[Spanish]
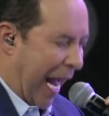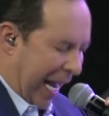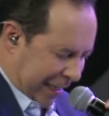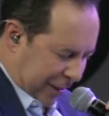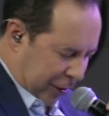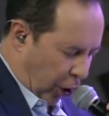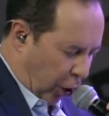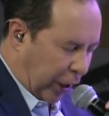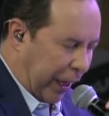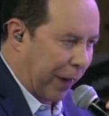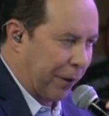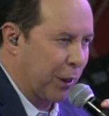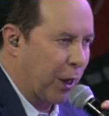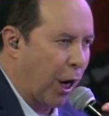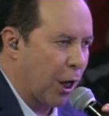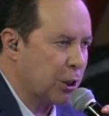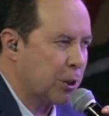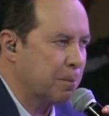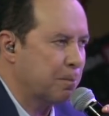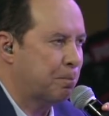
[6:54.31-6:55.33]
es lo que
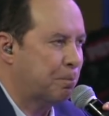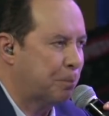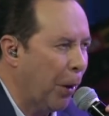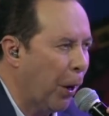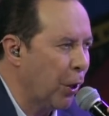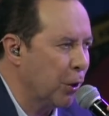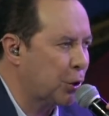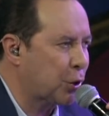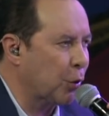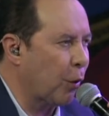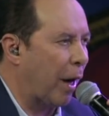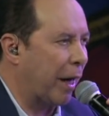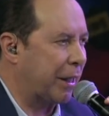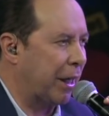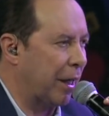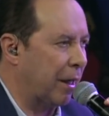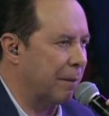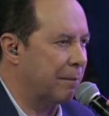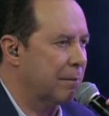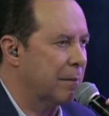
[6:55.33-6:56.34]
Dios puso
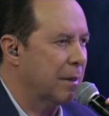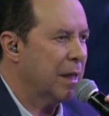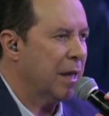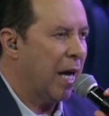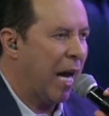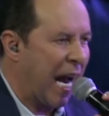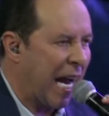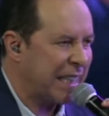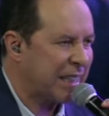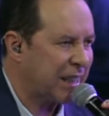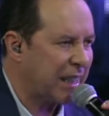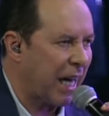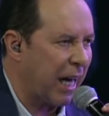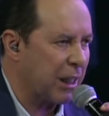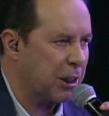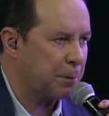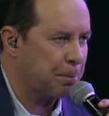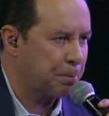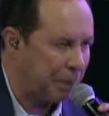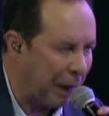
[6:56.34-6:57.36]
aquí. Es
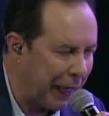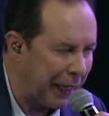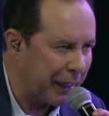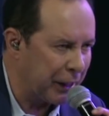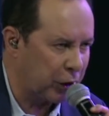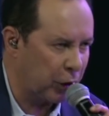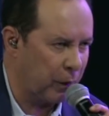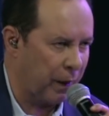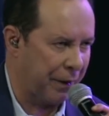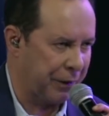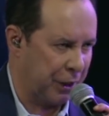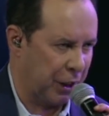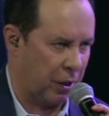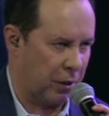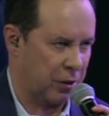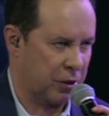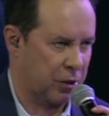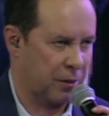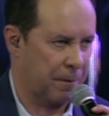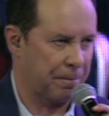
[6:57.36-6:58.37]
del Espíritu de
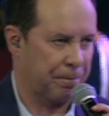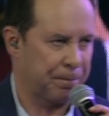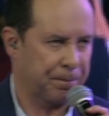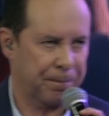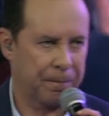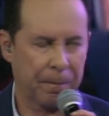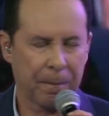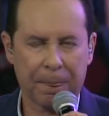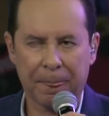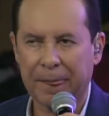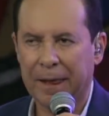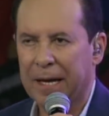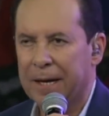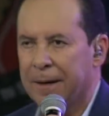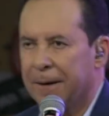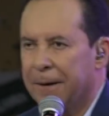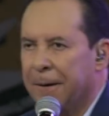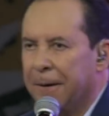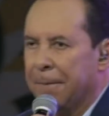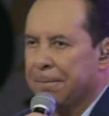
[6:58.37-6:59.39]
Dios.
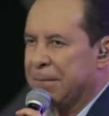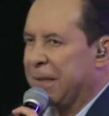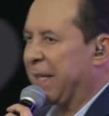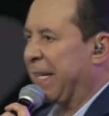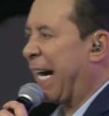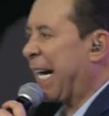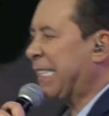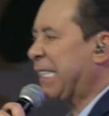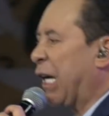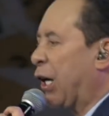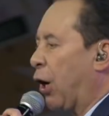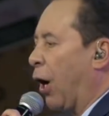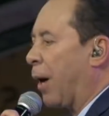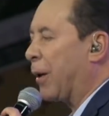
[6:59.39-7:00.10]
Y dirás, ¿y